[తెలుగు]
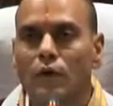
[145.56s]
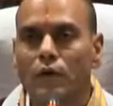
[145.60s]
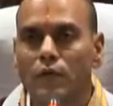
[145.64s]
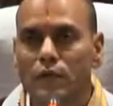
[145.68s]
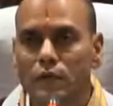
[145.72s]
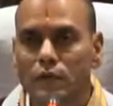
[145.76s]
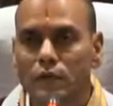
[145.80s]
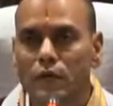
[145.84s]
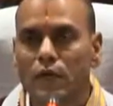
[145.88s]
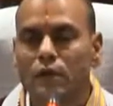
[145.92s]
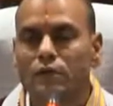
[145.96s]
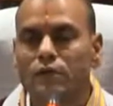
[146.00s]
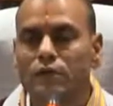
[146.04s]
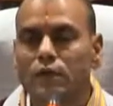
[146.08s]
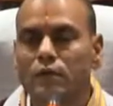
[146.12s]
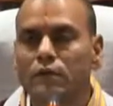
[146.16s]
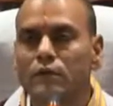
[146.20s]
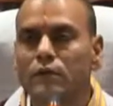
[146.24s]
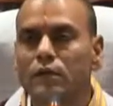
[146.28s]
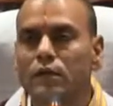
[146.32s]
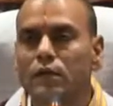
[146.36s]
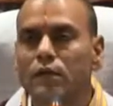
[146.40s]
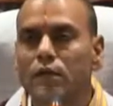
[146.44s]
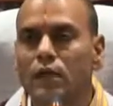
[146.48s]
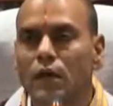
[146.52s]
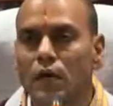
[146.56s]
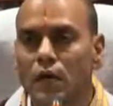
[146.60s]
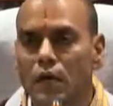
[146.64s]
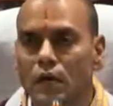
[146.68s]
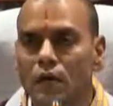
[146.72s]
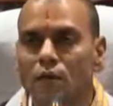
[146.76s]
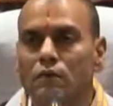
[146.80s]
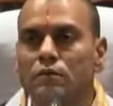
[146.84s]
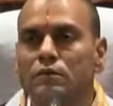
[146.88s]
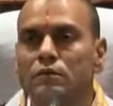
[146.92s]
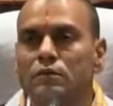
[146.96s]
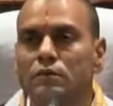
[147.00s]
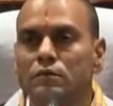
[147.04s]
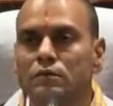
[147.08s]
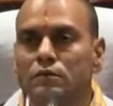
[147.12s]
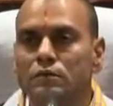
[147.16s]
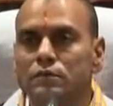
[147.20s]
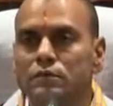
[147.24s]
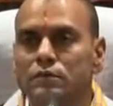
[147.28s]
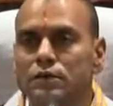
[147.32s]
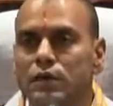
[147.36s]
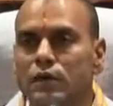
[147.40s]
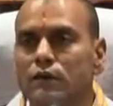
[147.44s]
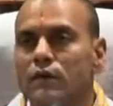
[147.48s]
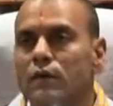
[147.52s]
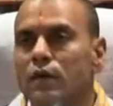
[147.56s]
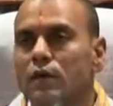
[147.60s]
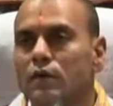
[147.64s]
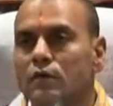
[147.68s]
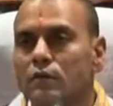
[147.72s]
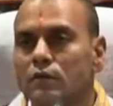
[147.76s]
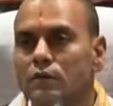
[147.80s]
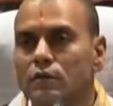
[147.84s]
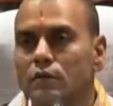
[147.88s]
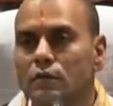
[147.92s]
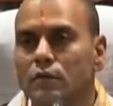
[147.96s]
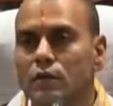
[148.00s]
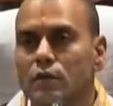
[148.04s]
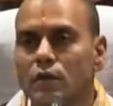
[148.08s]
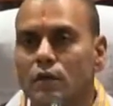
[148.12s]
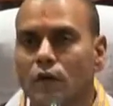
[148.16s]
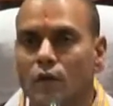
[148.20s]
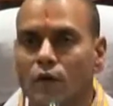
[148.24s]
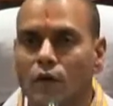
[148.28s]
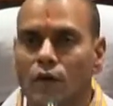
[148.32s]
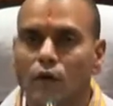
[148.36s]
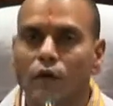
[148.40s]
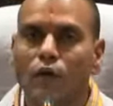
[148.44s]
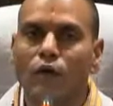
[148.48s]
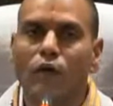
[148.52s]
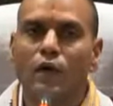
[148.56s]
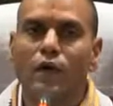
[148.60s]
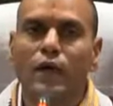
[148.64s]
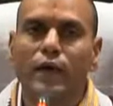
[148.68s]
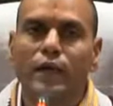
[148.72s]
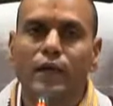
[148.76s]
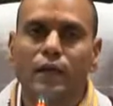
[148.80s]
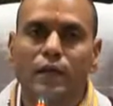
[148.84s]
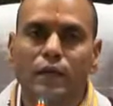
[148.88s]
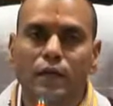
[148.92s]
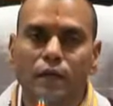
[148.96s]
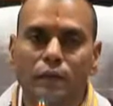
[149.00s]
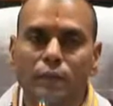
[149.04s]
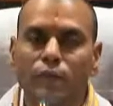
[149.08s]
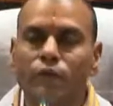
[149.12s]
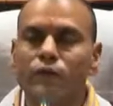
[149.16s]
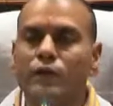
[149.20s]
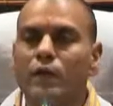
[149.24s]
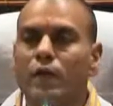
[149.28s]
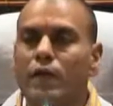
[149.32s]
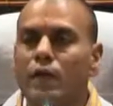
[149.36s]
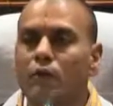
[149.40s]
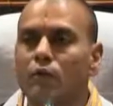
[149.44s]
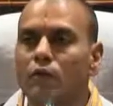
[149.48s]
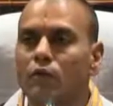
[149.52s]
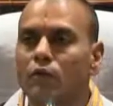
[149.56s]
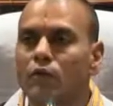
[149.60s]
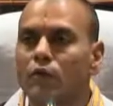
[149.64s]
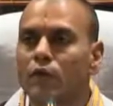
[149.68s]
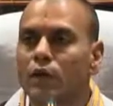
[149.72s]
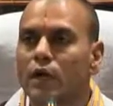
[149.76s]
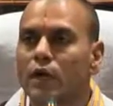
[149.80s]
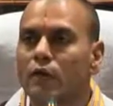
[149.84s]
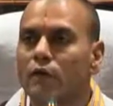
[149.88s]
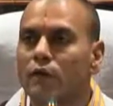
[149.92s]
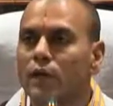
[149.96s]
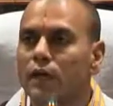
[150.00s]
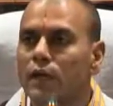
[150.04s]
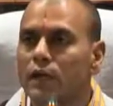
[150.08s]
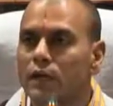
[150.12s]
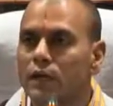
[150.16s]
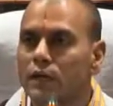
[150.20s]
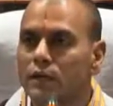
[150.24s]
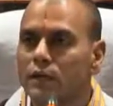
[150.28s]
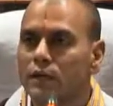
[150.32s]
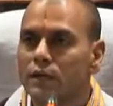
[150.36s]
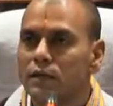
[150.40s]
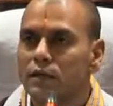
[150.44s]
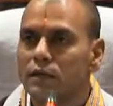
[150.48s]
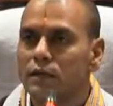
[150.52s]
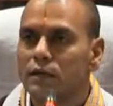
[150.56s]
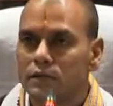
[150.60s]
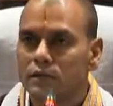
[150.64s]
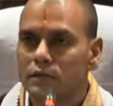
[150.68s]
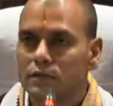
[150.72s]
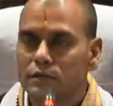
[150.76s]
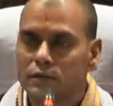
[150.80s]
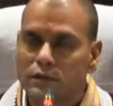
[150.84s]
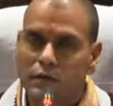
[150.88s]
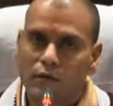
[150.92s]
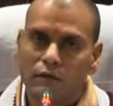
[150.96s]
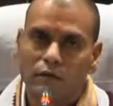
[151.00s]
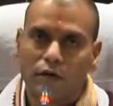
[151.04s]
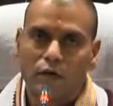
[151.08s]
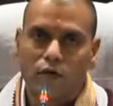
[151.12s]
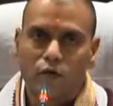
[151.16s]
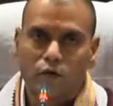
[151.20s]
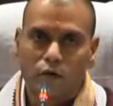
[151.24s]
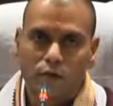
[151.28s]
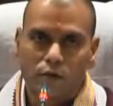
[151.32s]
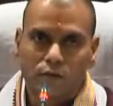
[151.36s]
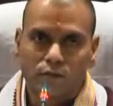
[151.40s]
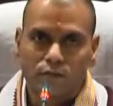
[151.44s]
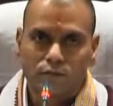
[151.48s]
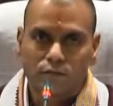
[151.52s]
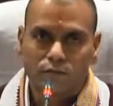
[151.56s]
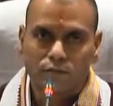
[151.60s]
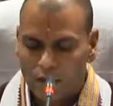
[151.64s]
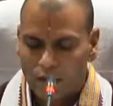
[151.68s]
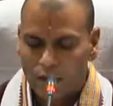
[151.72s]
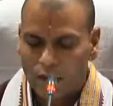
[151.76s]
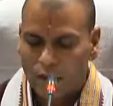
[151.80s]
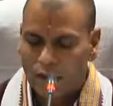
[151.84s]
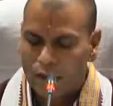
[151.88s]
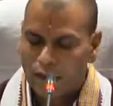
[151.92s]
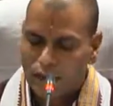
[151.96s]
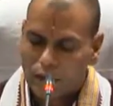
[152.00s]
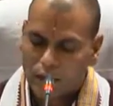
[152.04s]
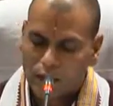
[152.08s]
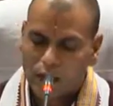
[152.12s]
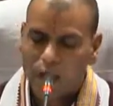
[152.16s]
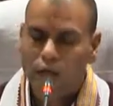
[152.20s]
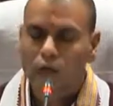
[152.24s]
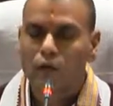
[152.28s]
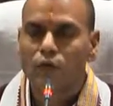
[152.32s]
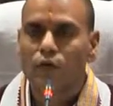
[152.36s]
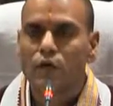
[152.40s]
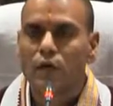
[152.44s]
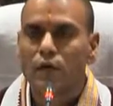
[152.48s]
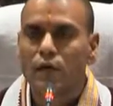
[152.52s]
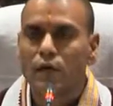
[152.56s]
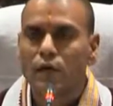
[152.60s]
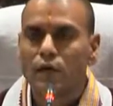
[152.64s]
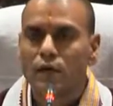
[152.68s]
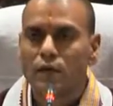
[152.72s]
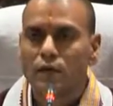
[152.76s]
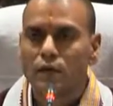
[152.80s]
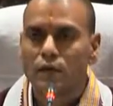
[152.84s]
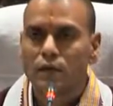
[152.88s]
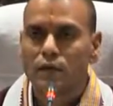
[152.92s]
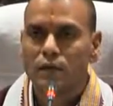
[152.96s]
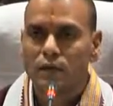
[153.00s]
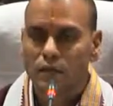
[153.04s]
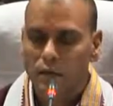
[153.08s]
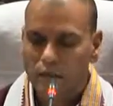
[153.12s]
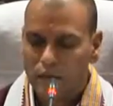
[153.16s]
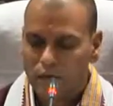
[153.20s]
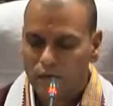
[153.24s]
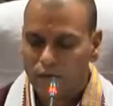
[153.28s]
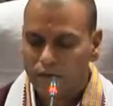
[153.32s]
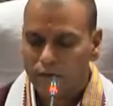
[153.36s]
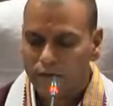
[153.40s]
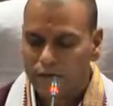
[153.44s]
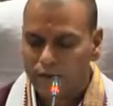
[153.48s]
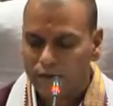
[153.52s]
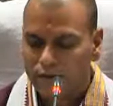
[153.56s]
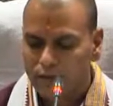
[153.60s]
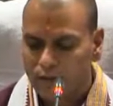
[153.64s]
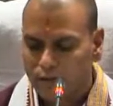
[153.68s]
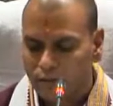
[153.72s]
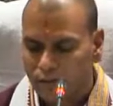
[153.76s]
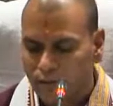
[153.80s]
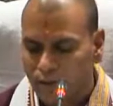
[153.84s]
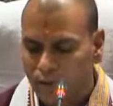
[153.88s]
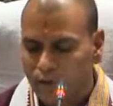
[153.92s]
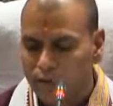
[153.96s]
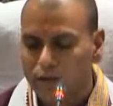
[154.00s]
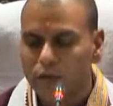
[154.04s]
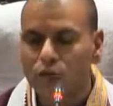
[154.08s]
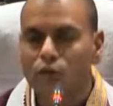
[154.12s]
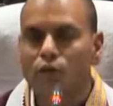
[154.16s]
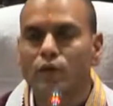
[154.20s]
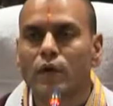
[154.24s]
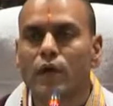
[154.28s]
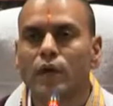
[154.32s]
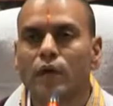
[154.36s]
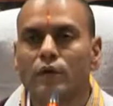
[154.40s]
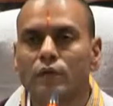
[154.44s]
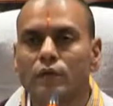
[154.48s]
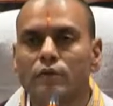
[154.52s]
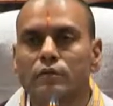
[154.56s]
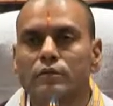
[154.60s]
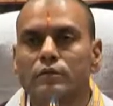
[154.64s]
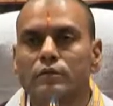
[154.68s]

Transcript: ఇందాక నేను చదివింది ఆరు సేవలు ఆన్లైన్ డిప్ విధానంలో ఉన్నటువంటి సేవా కోటాలు అది కాకుండా ఇంకా వేరే సేవలు అయితే ఉన్నాయో